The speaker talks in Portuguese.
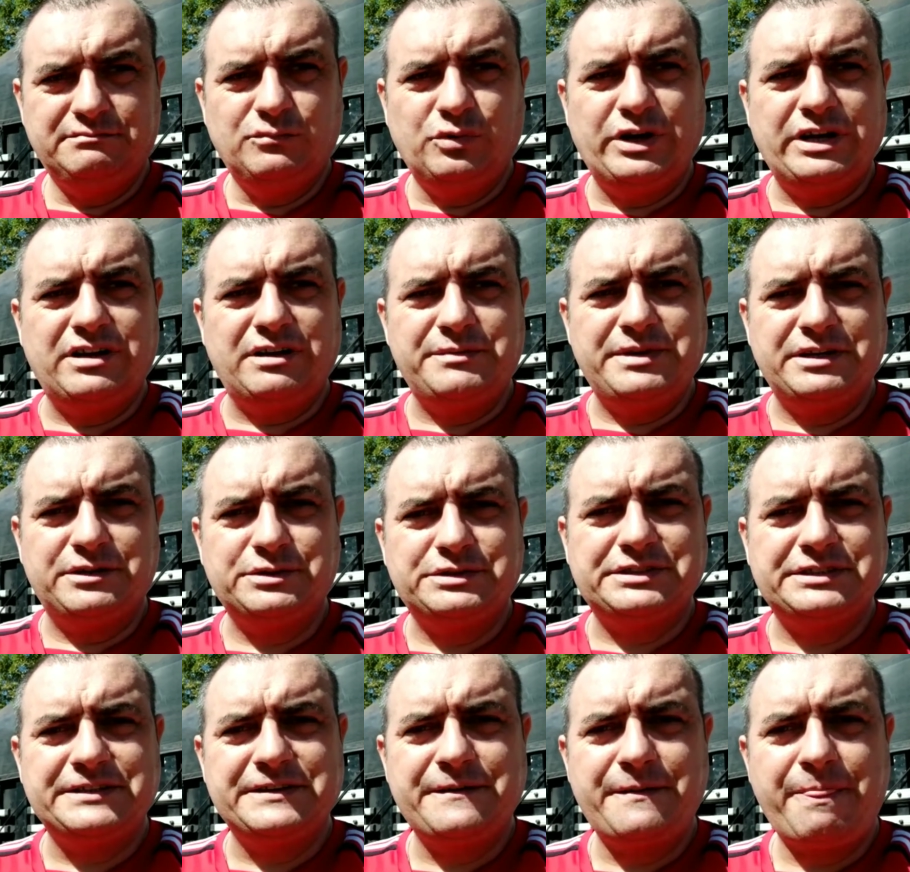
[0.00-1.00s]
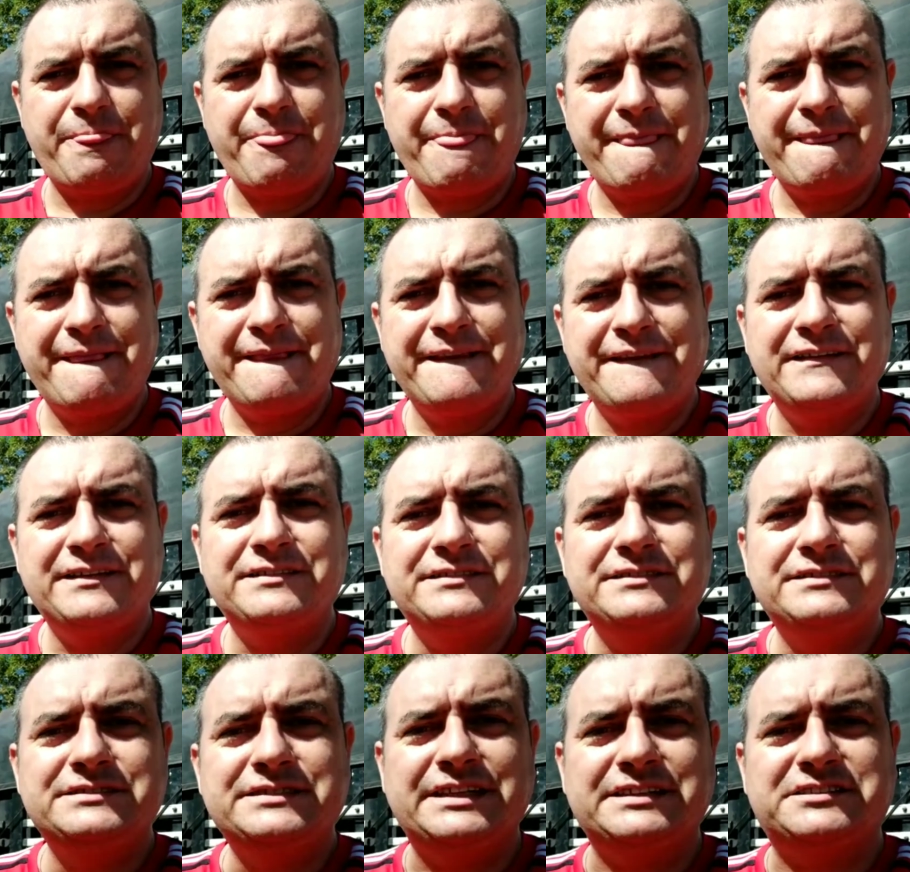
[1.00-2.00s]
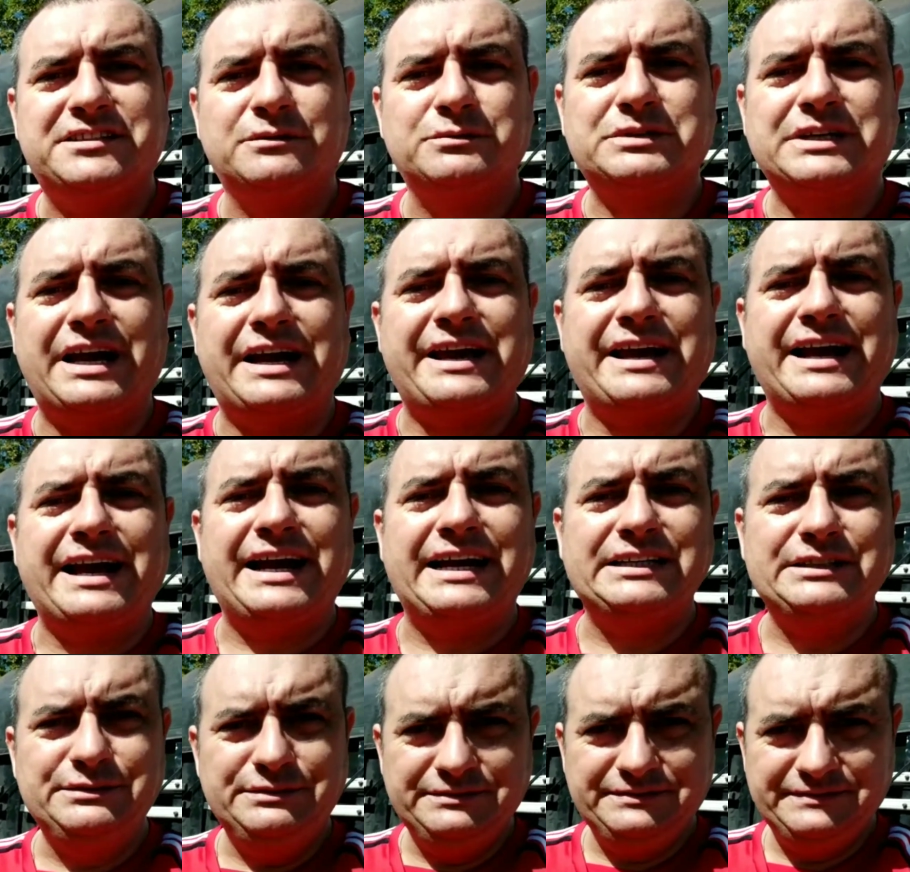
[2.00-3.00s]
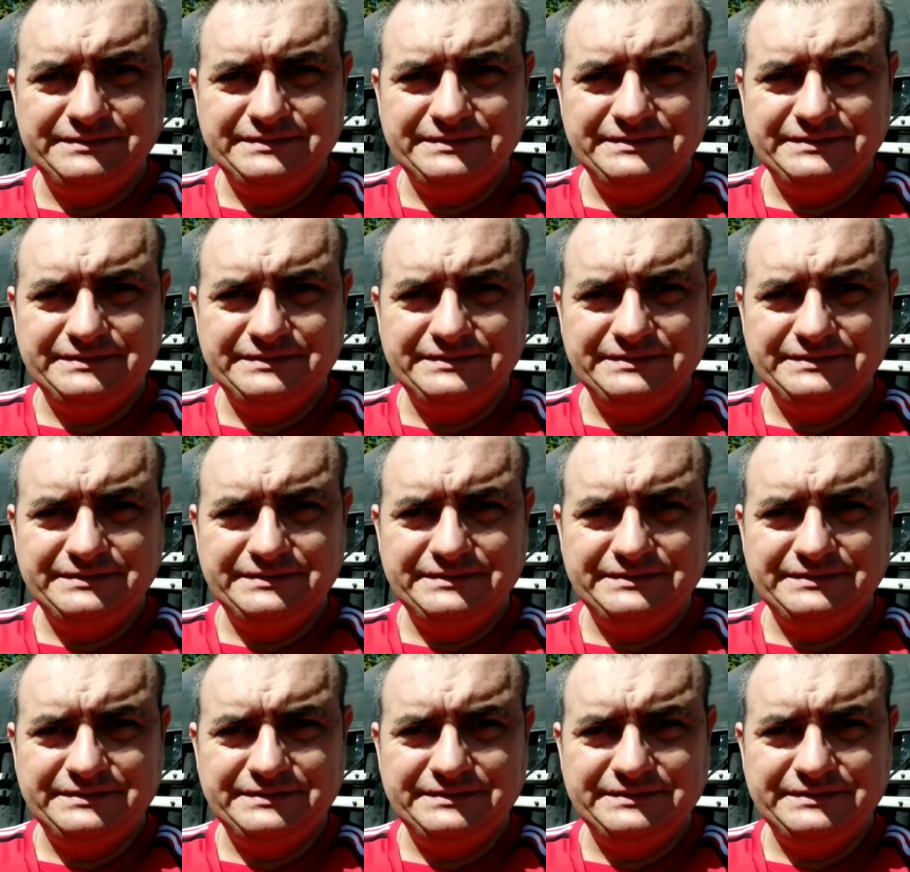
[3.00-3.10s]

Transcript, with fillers: Bueno, amigos. Já estamos carregados.